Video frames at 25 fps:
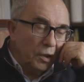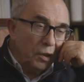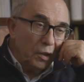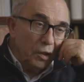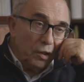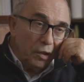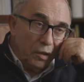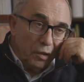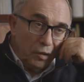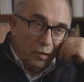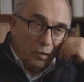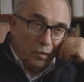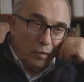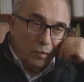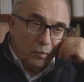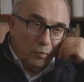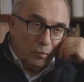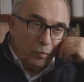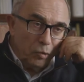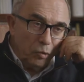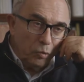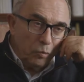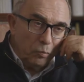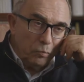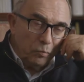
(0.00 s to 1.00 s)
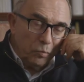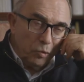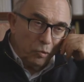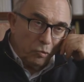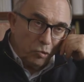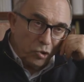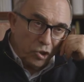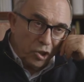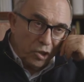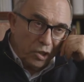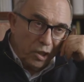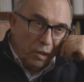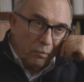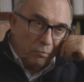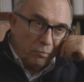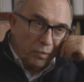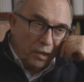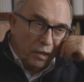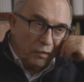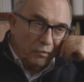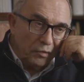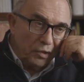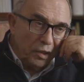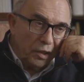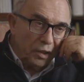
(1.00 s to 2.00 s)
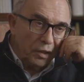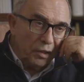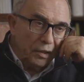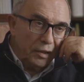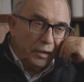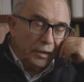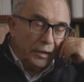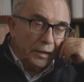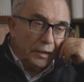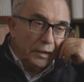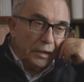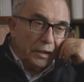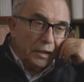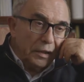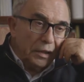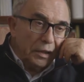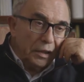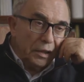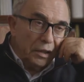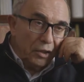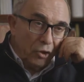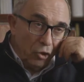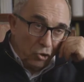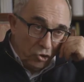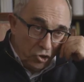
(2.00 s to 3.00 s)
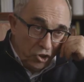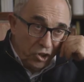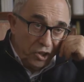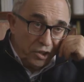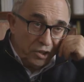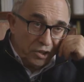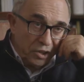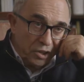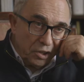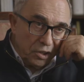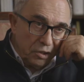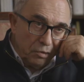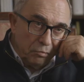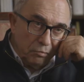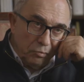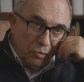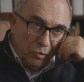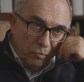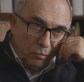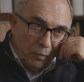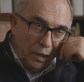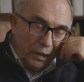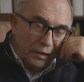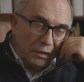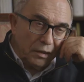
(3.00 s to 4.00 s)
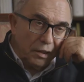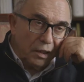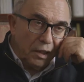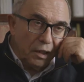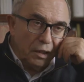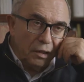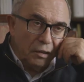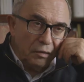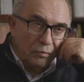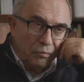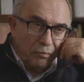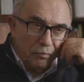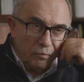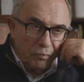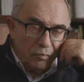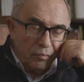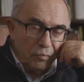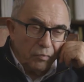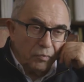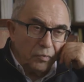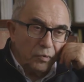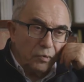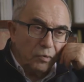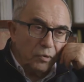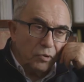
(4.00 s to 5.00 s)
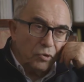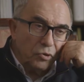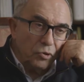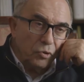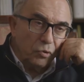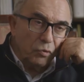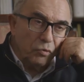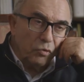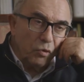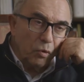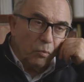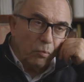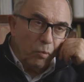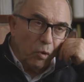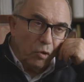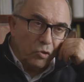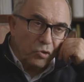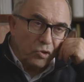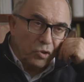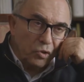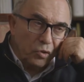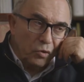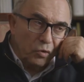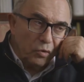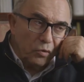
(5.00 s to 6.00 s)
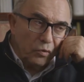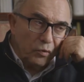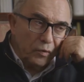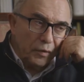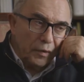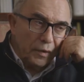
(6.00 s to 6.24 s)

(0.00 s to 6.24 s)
e, był, był Żydem, prawda? E, rosyjskim. Matka Żydówką polską.